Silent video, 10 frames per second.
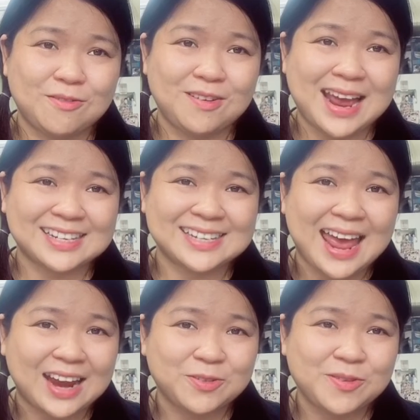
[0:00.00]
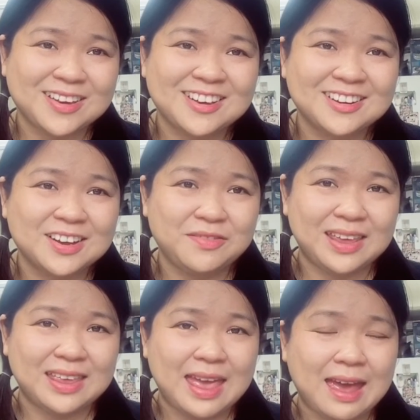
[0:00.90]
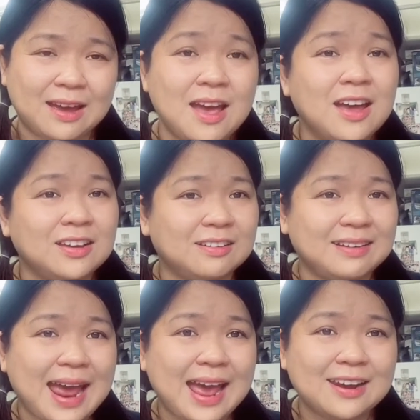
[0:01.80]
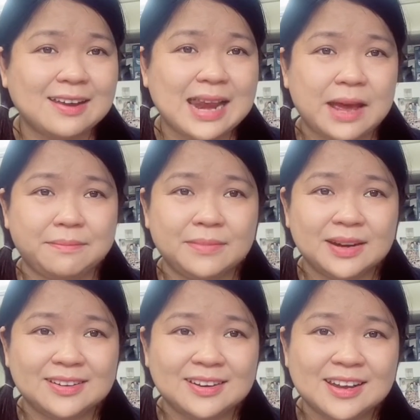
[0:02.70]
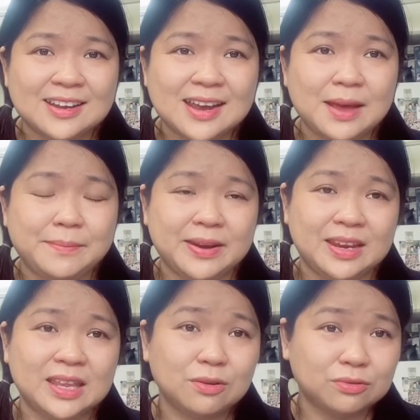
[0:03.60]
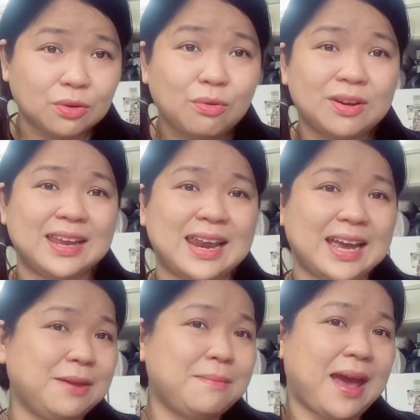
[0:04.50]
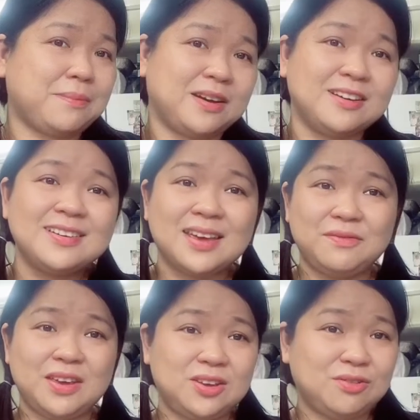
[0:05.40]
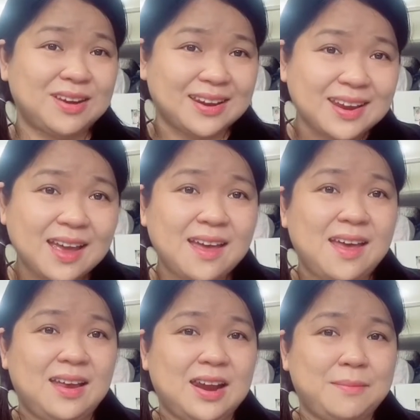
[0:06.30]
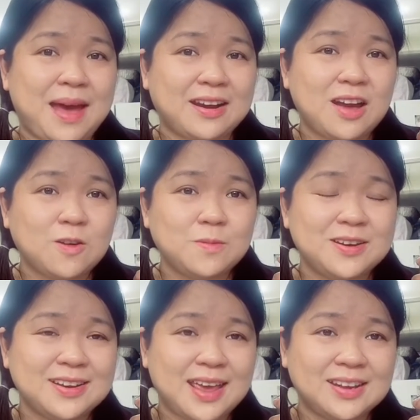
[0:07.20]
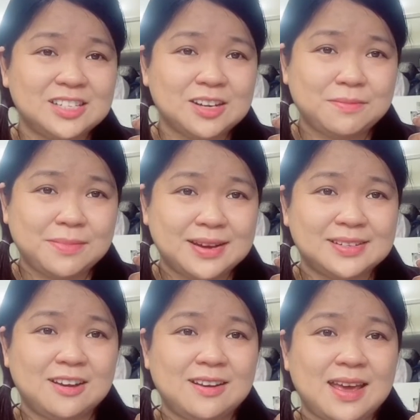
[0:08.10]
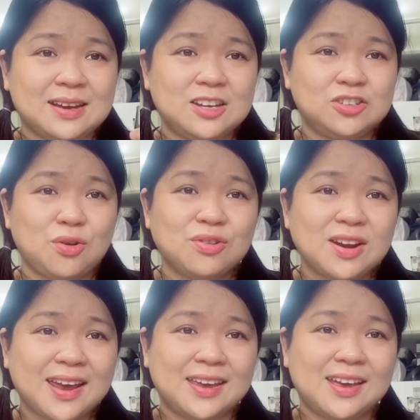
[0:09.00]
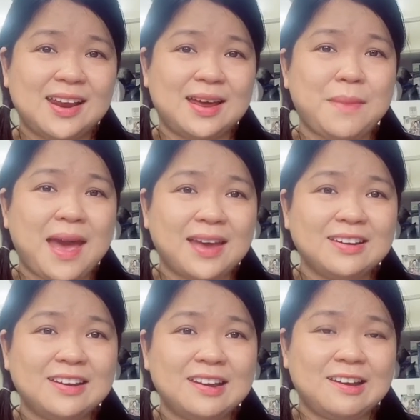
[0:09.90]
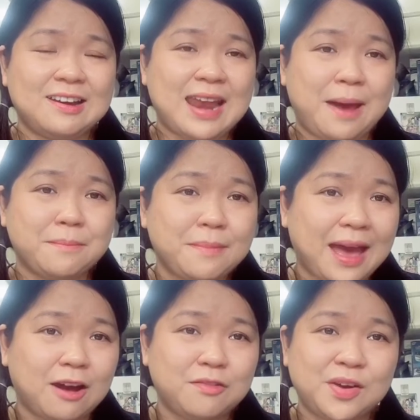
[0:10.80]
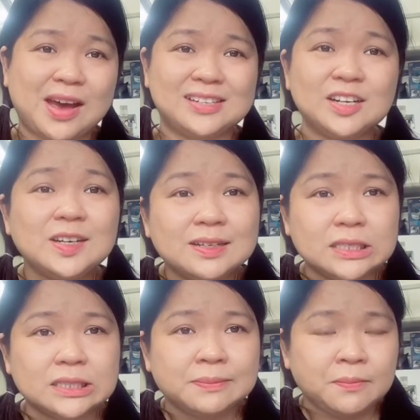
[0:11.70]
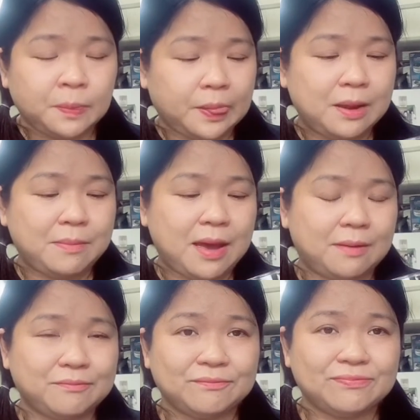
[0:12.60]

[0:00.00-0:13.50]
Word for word: đặc sản quê hương đưa về nhà thực ra đó là mình đi là mình đi theo tour thì là cái bạn mà hướng dẫn viên du lịch á là bạn đó cũng hướng dẫn cho mình đó là cái chỗ này là bán là đảm bảo và chất lượng nhưng mà